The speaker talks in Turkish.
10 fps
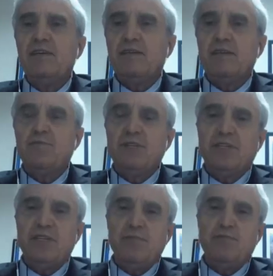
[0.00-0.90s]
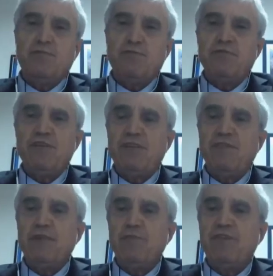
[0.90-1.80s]
e, bir takım sözleri
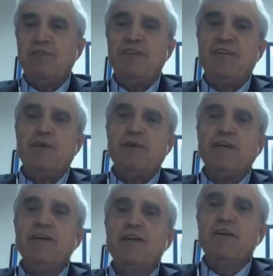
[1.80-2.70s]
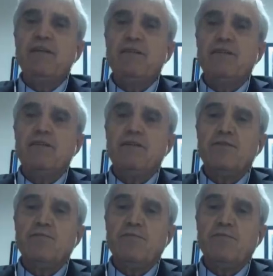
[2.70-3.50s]
vermesine rağmen e,